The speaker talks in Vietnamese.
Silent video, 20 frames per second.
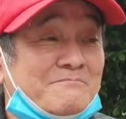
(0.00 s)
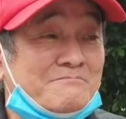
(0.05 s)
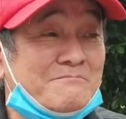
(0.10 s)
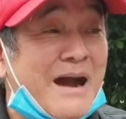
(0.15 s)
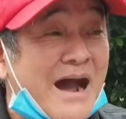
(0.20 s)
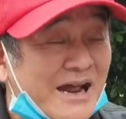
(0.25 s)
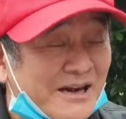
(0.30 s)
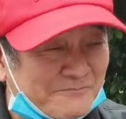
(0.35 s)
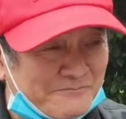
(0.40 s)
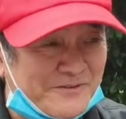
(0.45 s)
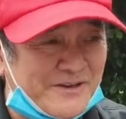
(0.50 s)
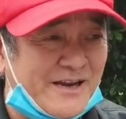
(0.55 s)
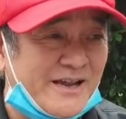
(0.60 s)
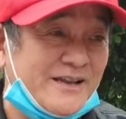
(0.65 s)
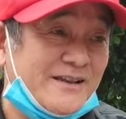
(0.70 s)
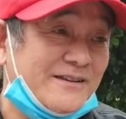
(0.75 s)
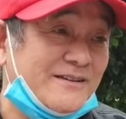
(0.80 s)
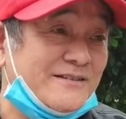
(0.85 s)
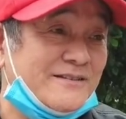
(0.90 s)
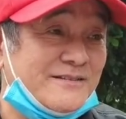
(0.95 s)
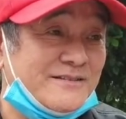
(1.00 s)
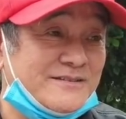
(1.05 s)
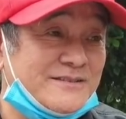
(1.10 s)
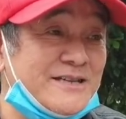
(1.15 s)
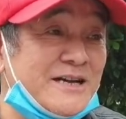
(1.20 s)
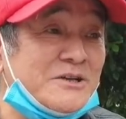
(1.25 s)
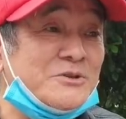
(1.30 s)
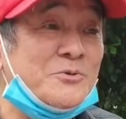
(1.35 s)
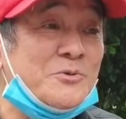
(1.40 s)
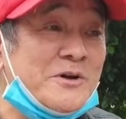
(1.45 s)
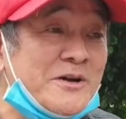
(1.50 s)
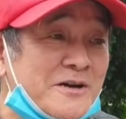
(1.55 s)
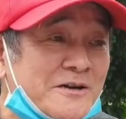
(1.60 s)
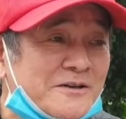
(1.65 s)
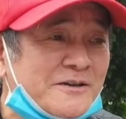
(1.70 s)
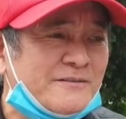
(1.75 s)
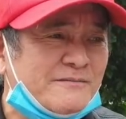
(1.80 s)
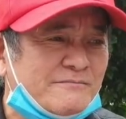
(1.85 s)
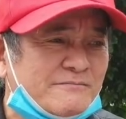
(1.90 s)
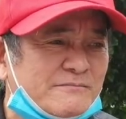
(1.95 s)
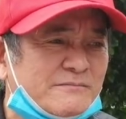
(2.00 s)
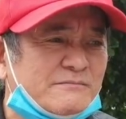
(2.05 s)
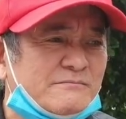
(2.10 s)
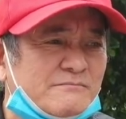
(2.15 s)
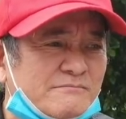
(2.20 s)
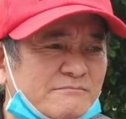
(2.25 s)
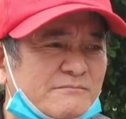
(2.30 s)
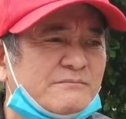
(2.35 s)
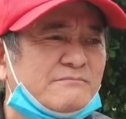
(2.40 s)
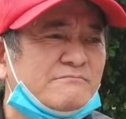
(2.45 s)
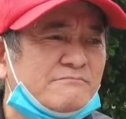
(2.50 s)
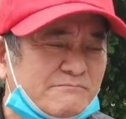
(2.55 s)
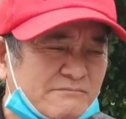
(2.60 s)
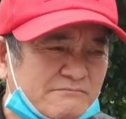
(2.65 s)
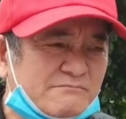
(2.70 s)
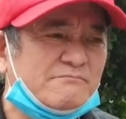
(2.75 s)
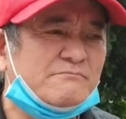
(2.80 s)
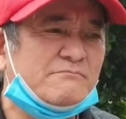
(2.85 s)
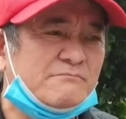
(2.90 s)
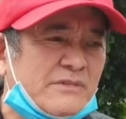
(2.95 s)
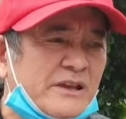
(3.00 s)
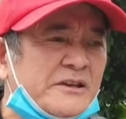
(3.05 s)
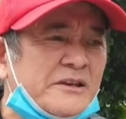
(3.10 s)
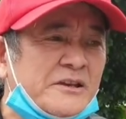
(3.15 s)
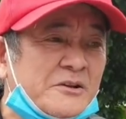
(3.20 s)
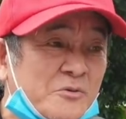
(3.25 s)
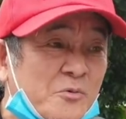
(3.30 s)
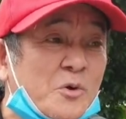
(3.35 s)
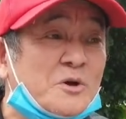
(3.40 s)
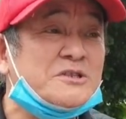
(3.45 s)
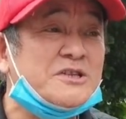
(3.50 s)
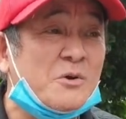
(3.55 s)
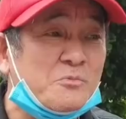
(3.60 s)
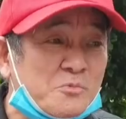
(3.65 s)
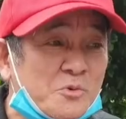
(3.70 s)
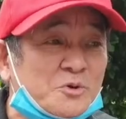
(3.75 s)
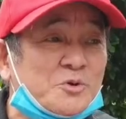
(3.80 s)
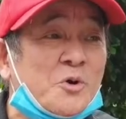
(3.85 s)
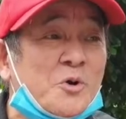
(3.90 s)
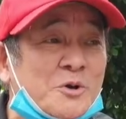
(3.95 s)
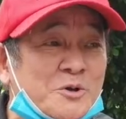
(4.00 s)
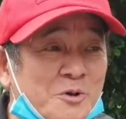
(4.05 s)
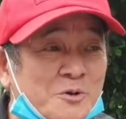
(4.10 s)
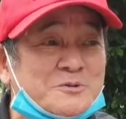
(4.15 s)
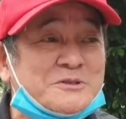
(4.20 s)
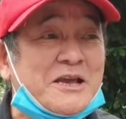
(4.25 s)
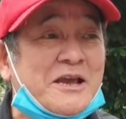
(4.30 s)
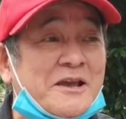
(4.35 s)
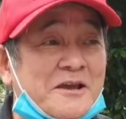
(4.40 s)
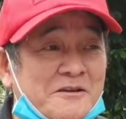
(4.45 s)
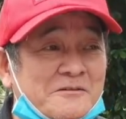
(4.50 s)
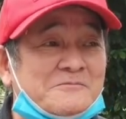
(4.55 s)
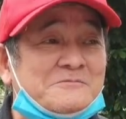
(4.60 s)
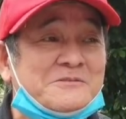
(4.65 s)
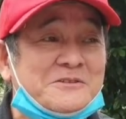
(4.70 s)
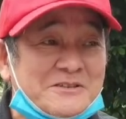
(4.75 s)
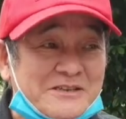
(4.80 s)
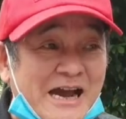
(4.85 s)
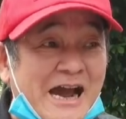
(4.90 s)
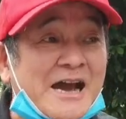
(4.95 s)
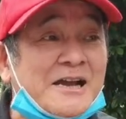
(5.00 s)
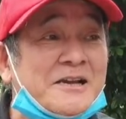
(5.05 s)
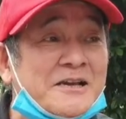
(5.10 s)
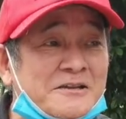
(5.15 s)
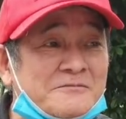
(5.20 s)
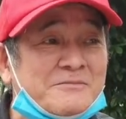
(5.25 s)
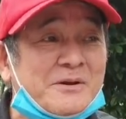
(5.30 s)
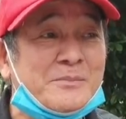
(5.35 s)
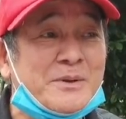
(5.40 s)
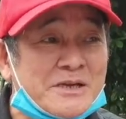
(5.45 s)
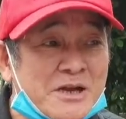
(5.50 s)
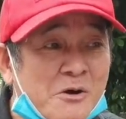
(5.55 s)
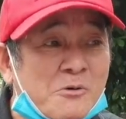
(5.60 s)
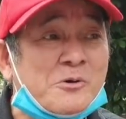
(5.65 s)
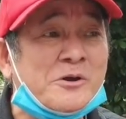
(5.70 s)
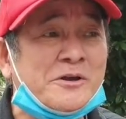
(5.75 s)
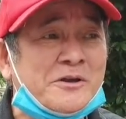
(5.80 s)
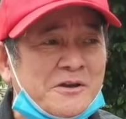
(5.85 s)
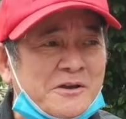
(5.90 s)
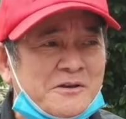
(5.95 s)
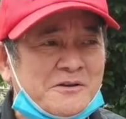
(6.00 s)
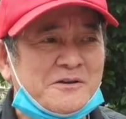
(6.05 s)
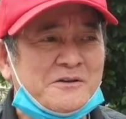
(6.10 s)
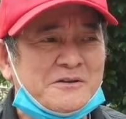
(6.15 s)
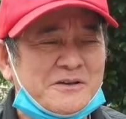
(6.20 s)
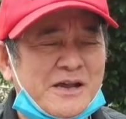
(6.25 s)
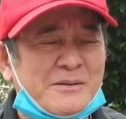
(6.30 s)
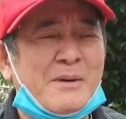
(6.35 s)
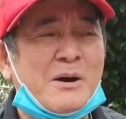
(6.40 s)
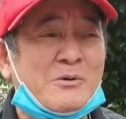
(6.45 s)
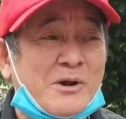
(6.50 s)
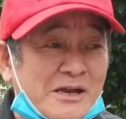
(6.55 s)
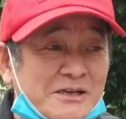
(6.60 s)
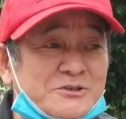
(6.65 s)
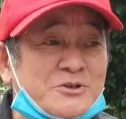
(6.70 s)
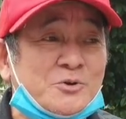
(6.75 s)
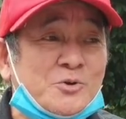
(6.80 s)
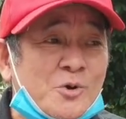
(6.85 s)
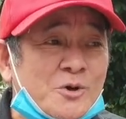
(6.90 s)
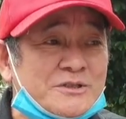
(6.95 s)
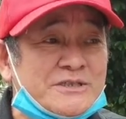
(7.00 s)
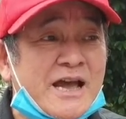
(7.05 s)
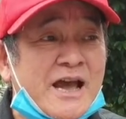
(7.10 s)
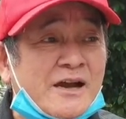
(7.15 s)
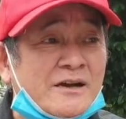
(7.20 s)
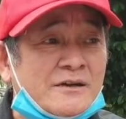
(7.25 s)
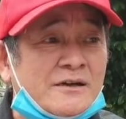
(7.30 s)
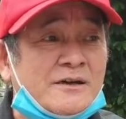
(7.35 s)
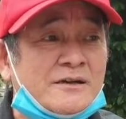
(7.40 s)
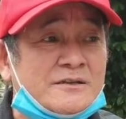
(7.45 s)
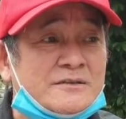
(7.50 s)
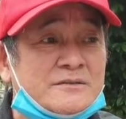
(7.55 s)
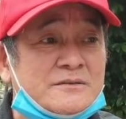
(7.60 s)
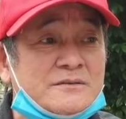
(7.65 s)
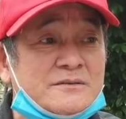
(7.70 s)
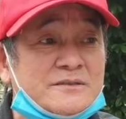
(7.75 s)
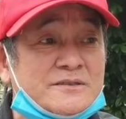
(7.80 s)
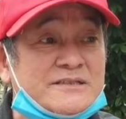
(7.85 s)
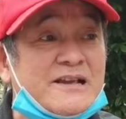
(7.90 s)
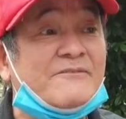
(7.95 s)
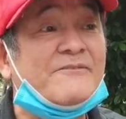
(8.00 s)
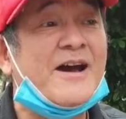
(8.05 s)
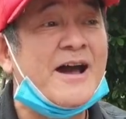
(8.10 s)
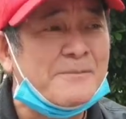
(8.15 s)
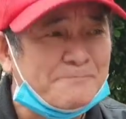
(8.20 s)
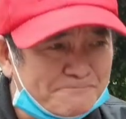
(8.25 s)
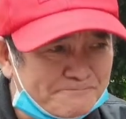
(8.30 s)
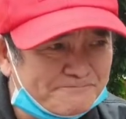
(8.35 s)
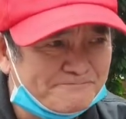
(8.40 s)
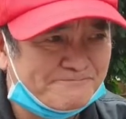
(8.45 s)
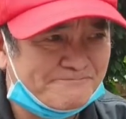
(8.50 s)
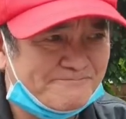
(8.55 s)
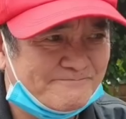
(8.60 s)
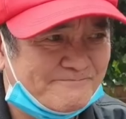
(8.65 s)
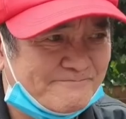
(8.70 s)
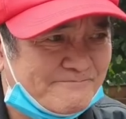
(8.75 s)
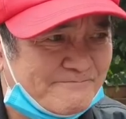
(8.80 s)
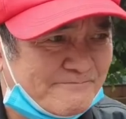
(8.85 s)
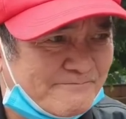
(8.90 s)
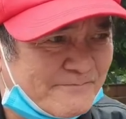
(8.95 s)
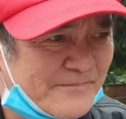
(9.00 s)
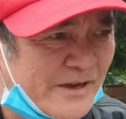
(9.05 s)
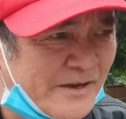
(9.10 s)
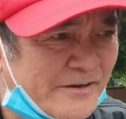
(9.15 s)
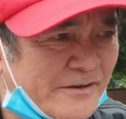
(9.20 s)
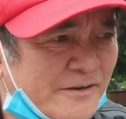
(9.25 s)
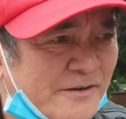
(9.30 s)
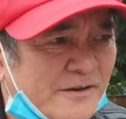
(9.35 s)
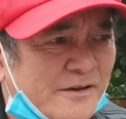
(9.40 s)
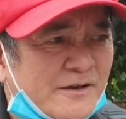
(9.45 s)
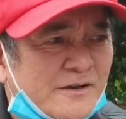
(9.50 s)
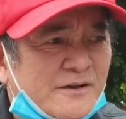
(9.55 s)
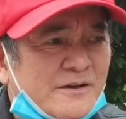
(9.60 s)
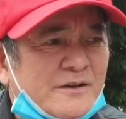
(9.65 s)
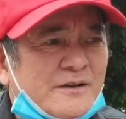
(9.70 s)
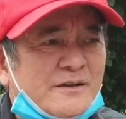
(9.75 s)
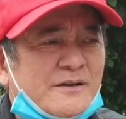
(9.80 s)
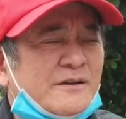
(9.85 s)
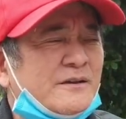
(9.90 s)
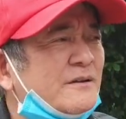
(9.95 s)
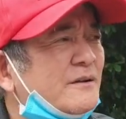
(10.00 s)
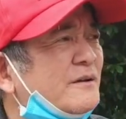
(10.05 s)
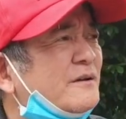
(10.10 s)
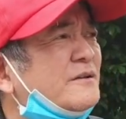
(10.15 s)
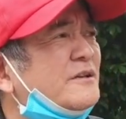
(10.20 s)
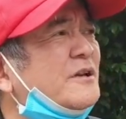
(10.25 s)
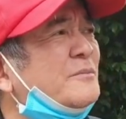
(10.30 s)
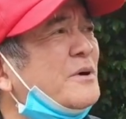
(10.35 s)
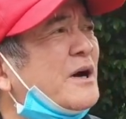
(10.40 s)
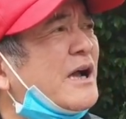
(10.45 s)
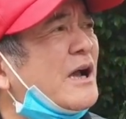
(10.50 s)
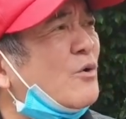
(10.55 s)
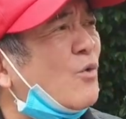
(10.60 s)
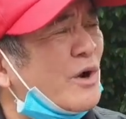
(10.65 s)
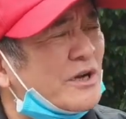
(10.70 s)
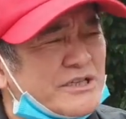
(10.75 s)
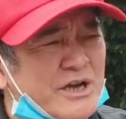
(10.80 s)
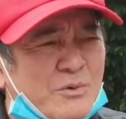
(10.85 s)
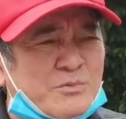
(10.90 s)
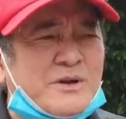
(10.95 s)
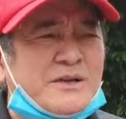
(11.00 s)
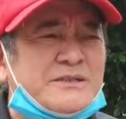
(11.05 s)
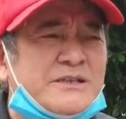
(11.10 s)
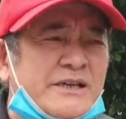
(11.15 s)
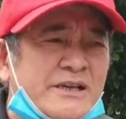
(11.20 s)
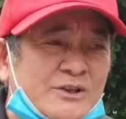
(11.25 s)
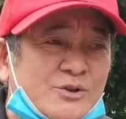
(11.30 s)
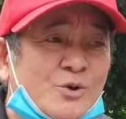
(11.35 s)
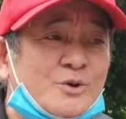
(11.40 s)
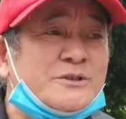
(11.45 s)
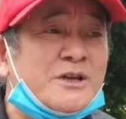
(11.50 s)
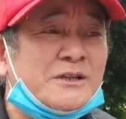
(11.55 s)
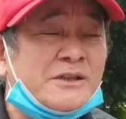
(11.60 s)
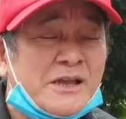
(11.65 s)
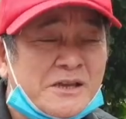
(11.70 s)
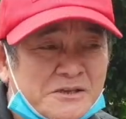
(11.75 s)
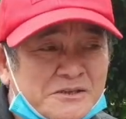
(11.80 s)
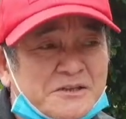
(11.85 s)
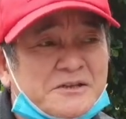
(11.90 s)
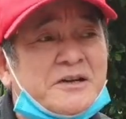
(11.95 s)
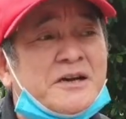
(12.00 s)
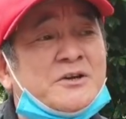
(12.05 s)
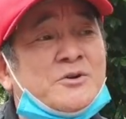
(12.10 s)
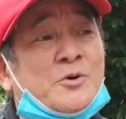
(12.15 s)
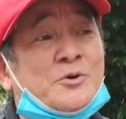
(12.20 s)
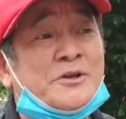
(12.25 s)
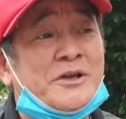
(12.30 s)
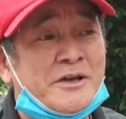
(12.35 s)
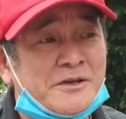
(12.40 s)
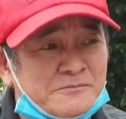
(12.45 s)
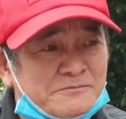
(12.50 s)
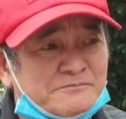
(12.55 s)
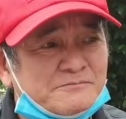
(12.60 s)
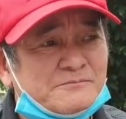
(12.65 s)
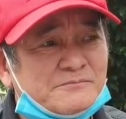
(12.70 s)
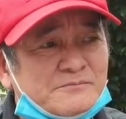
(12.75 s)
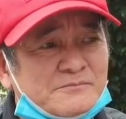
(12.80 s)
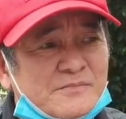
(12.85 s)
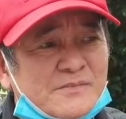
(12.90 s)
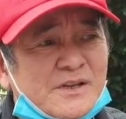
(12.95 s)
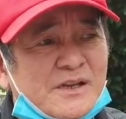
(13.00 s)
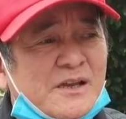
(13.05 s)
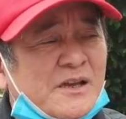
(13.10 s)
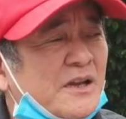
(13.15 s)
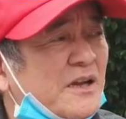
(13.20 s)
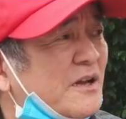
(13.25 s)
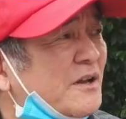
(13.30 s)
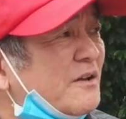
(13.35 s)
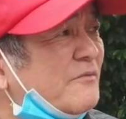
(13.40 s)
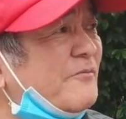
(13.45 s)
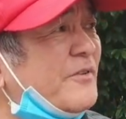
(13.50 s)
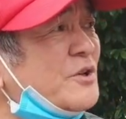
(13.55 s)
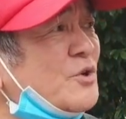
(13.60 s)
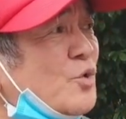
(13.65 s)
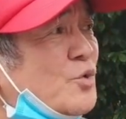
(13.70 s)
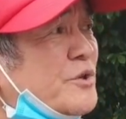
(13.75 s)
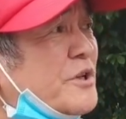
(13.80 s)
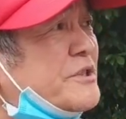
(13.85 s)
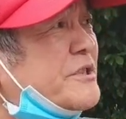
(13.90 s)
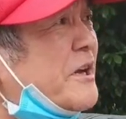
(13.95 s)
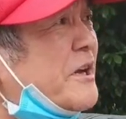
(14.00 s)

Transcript: bạn với lại Dương Thu Hương ấy thì cuộc sống của tôi nó sẽ khá lên và biết đâu ấy lại bảo lãnh cho tôi sang ờ, sang Pháp. Đấy. Nhưng mà cái quan trọng là gì? Tôi rất thích những người nổi tiếng. Ví dụ như